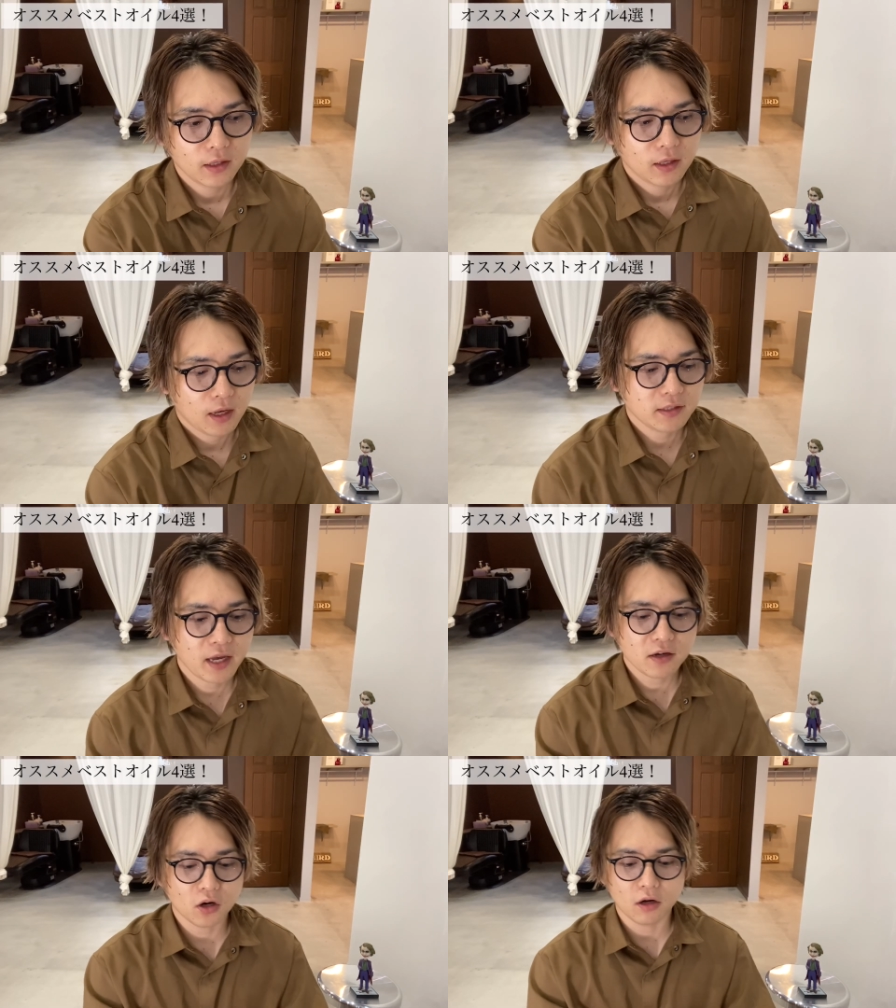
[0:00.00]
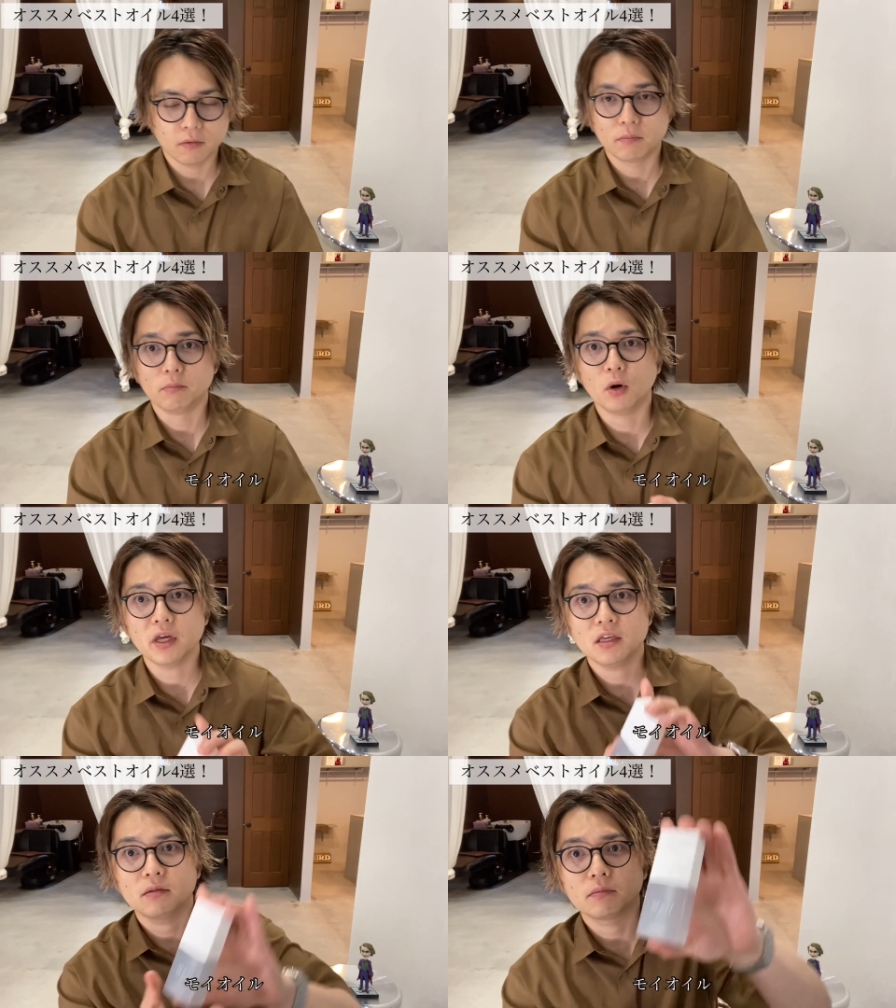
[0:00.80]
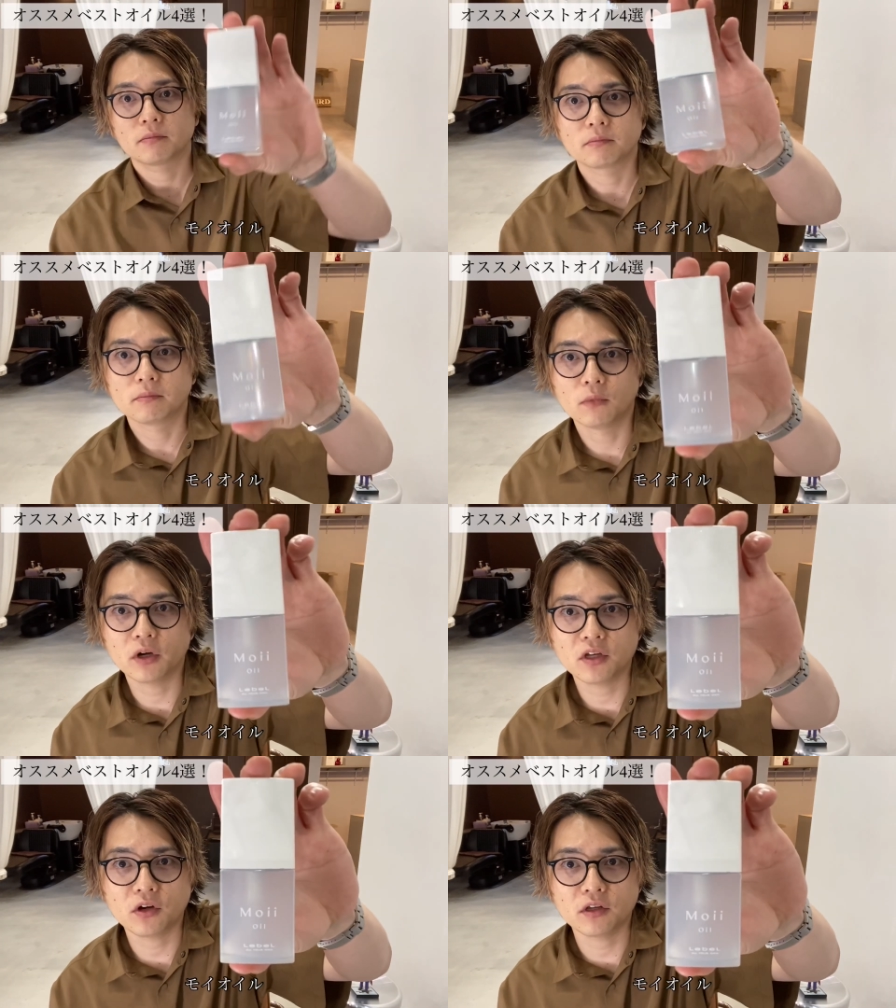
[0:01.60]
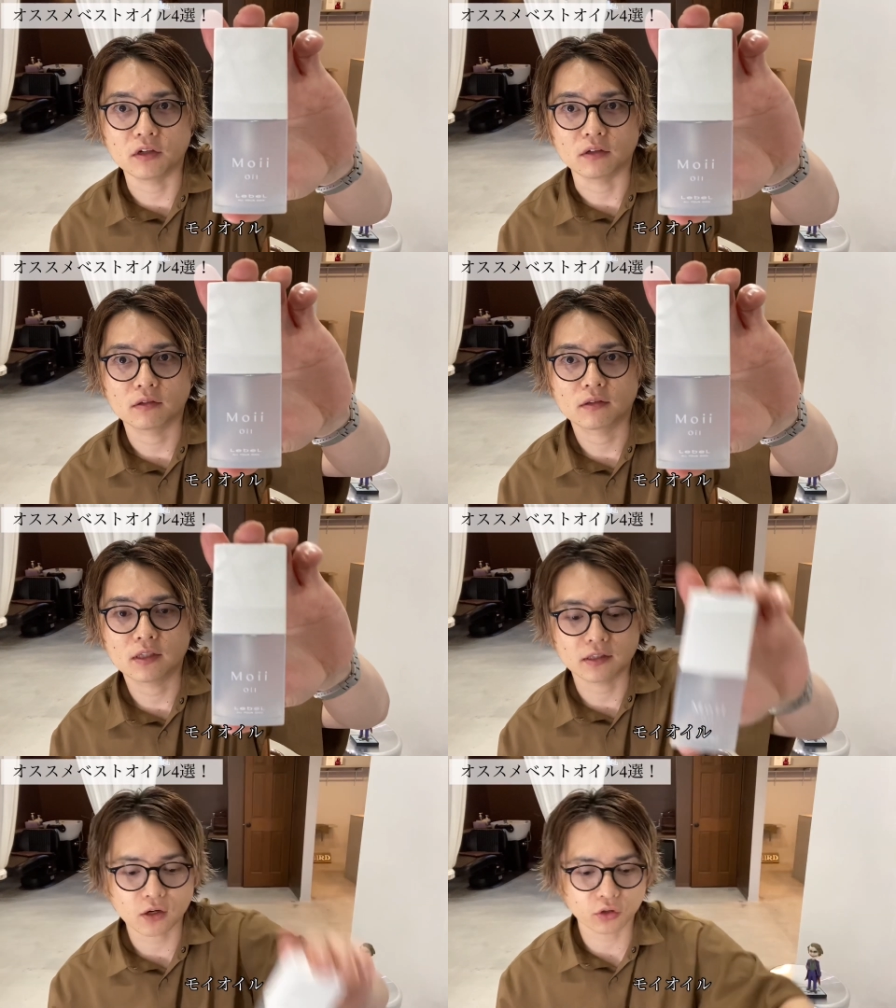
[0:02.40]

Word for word: はい、最後、モイオイルですね。